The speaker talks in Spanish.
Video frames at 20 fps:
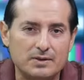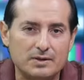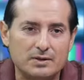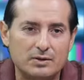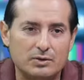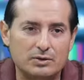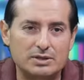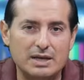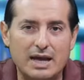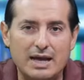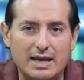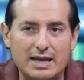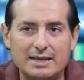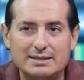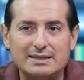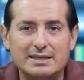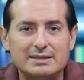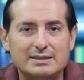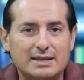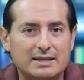O sea,
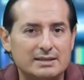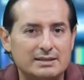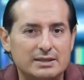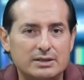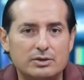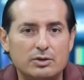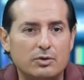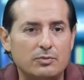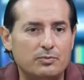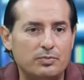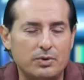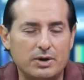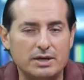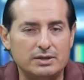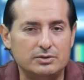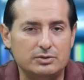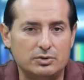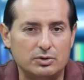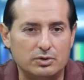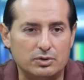es en sentido
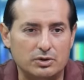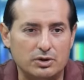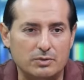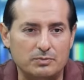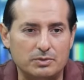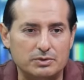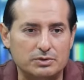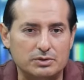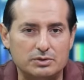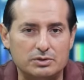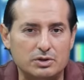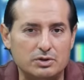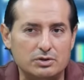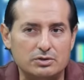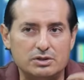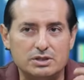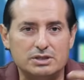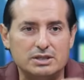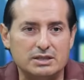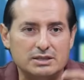opuesto. La oposición
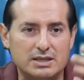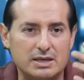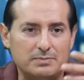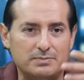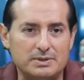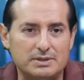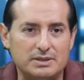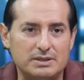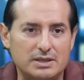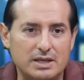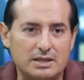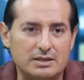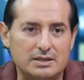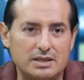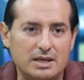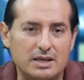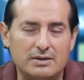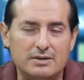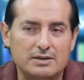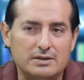nos dice, es que el
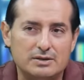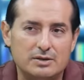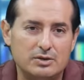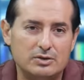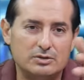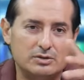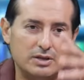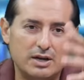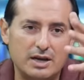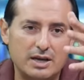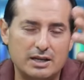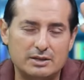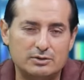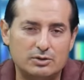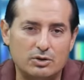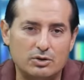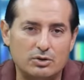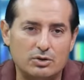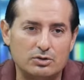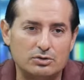presidente los trae a
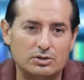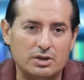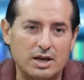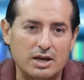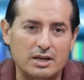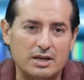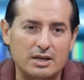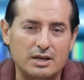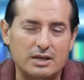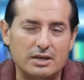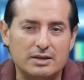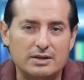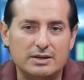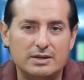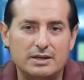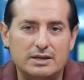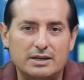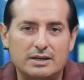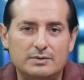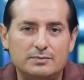todos ahí
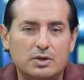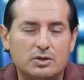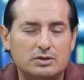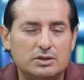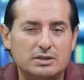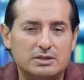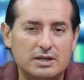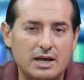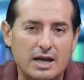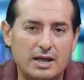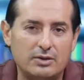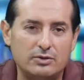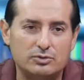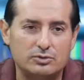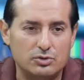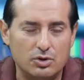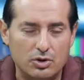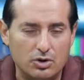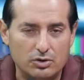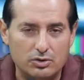
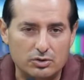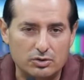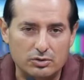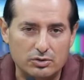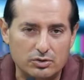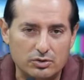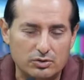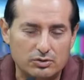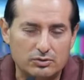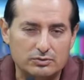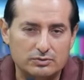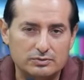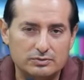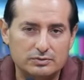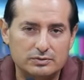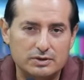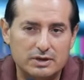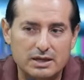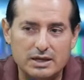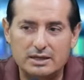hipnotizados. No, no, no.
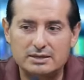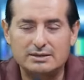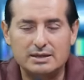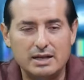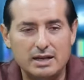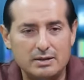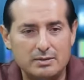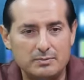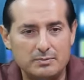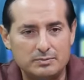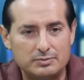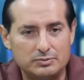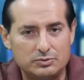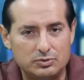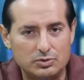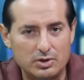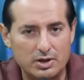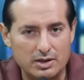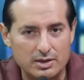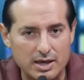Es el
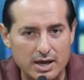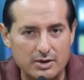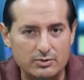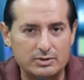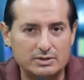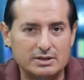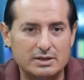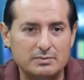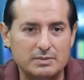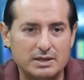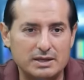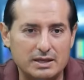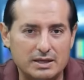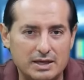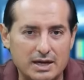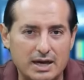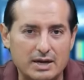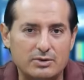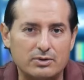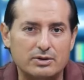ciudadano, es el
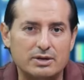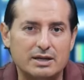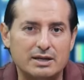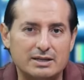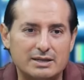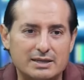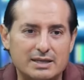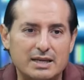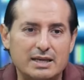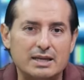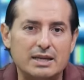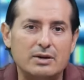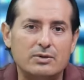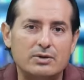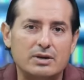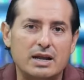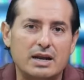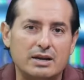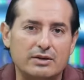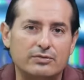mexicano que quiere
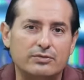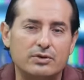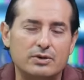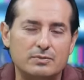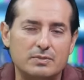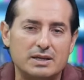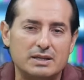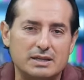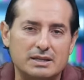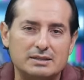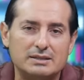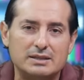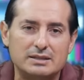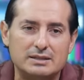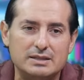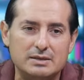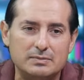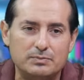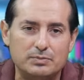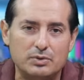una reforma de este
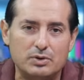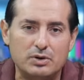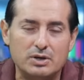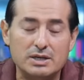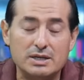tipo.